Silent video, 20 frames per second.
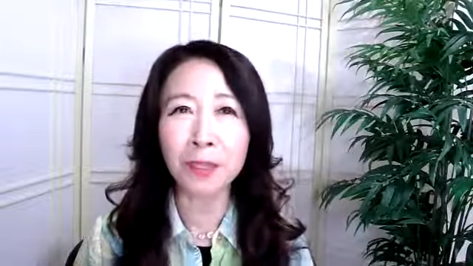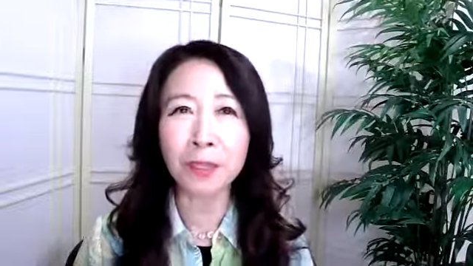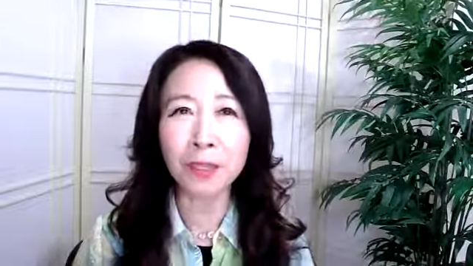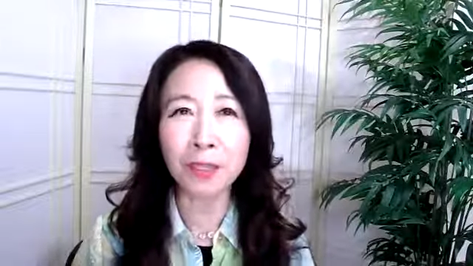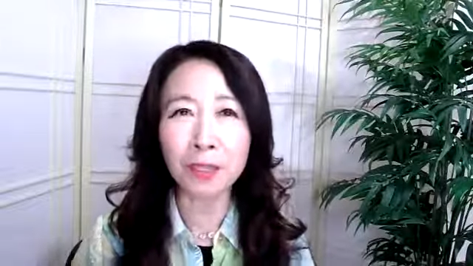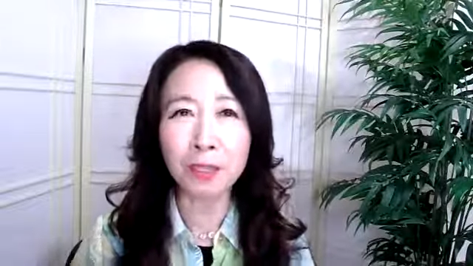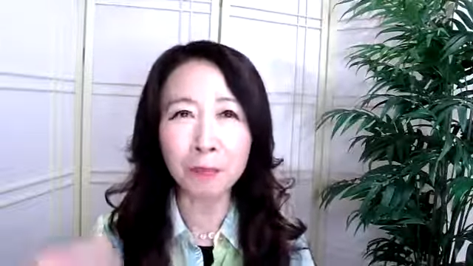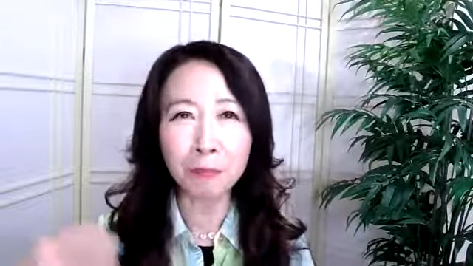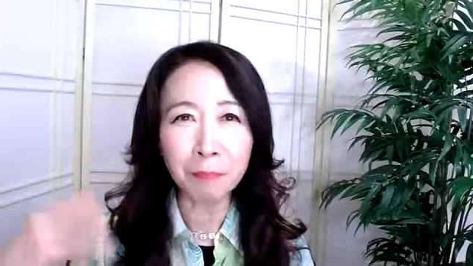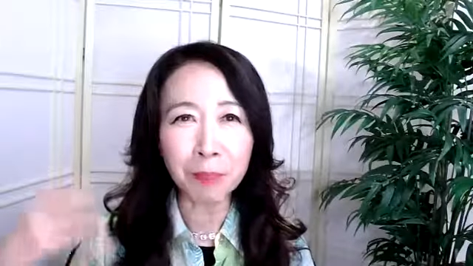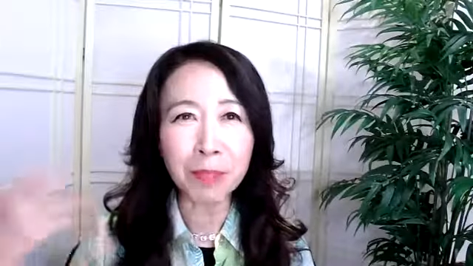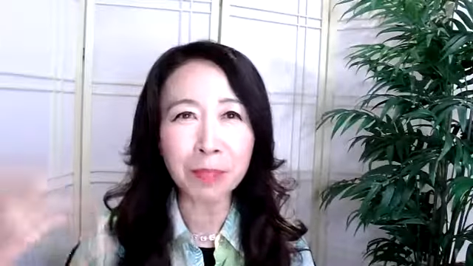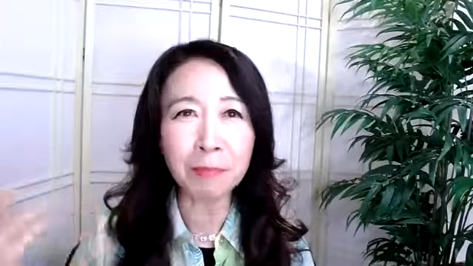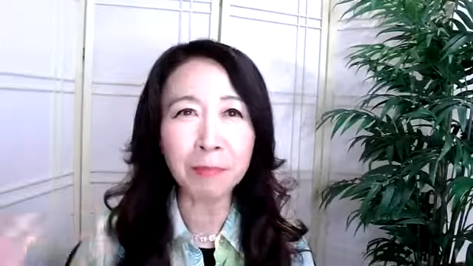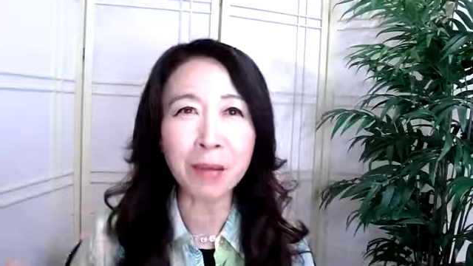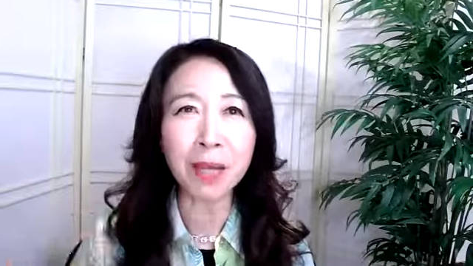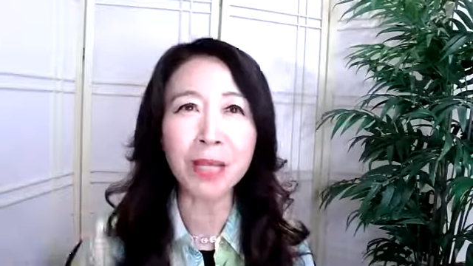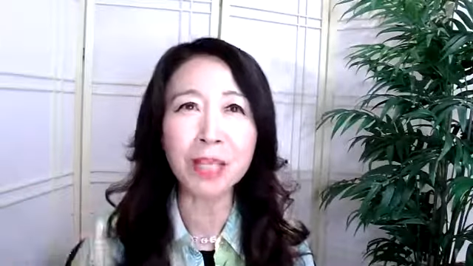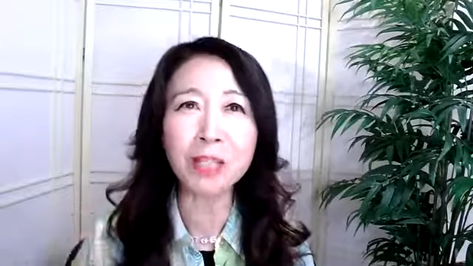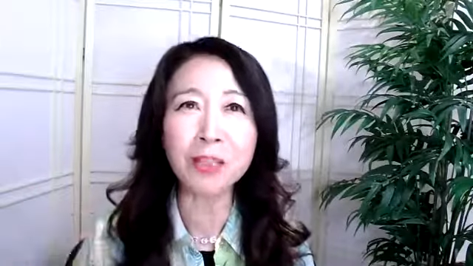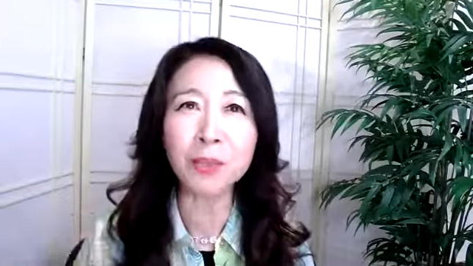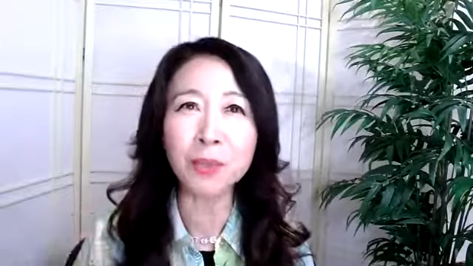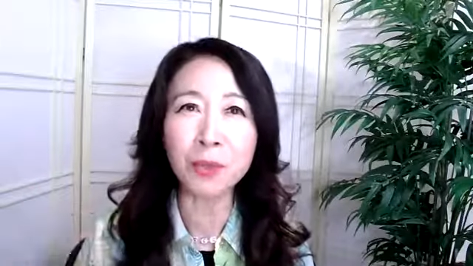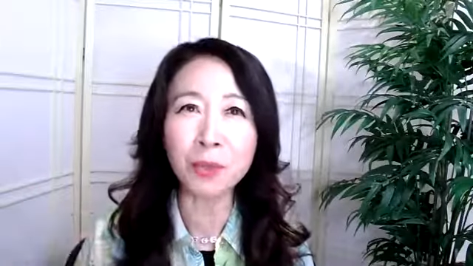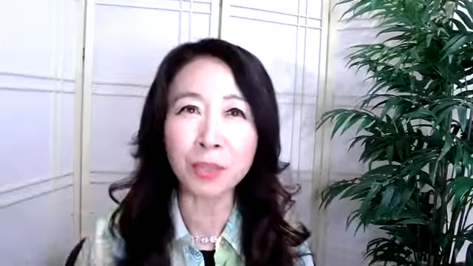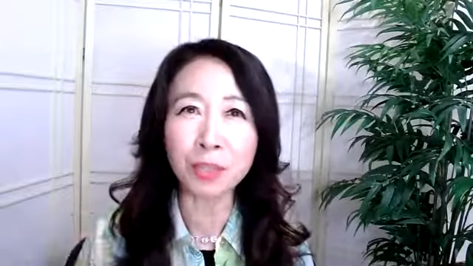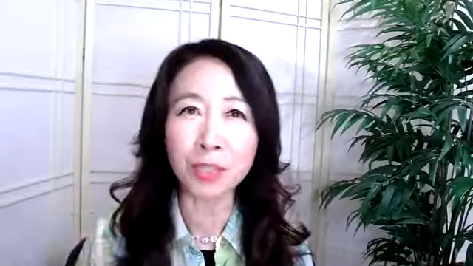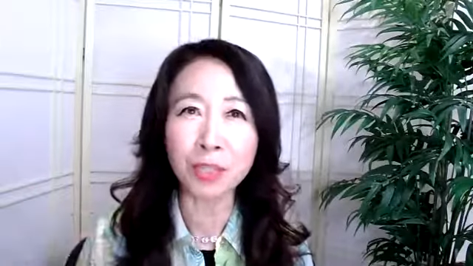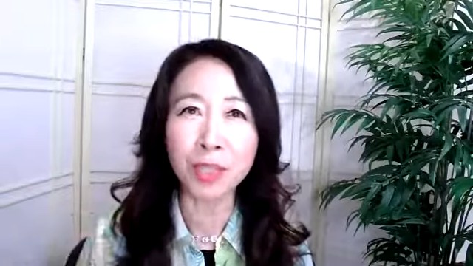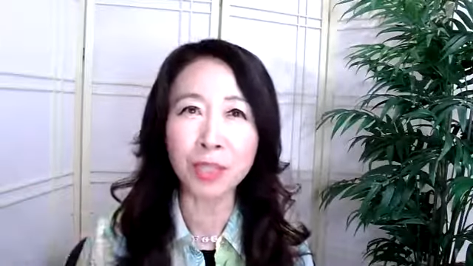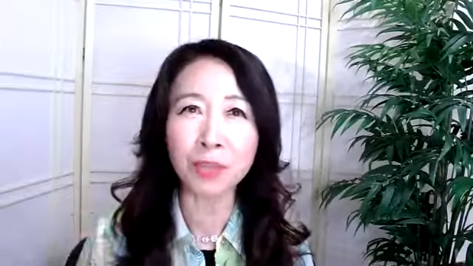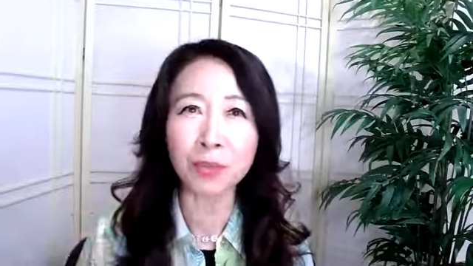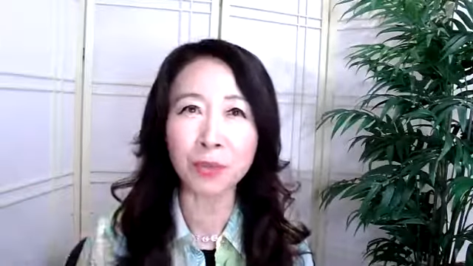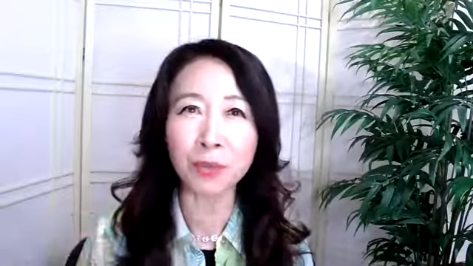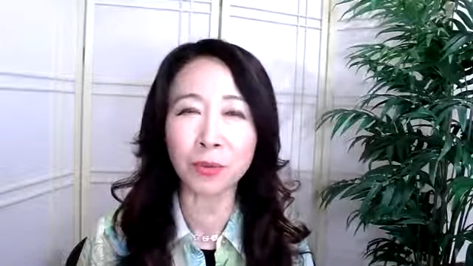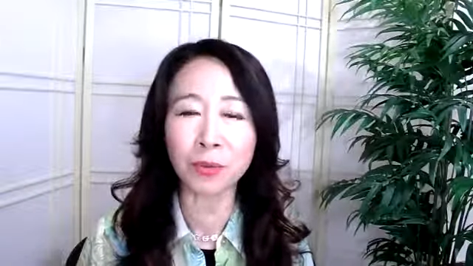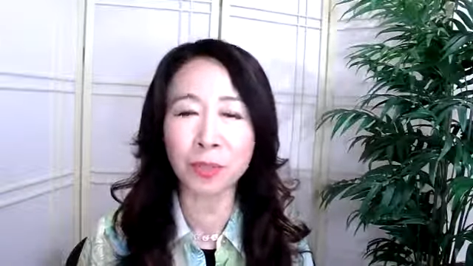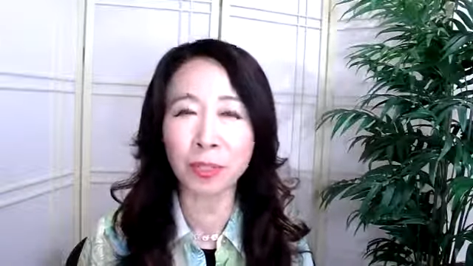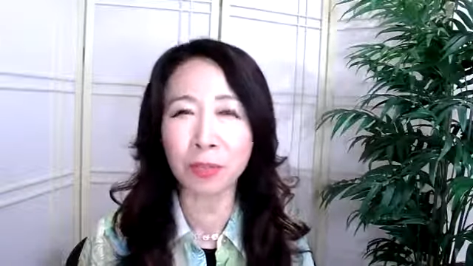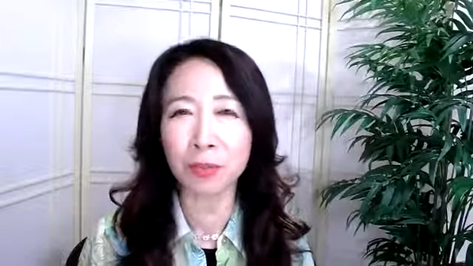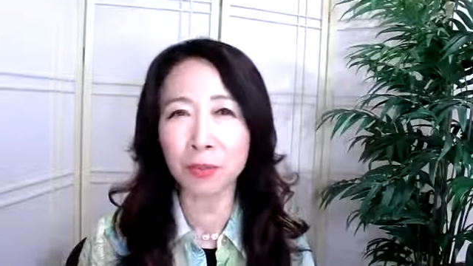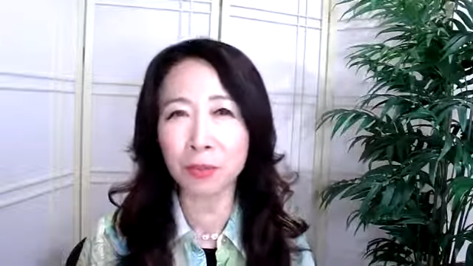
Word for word: やっぱりマインドセットっていうか、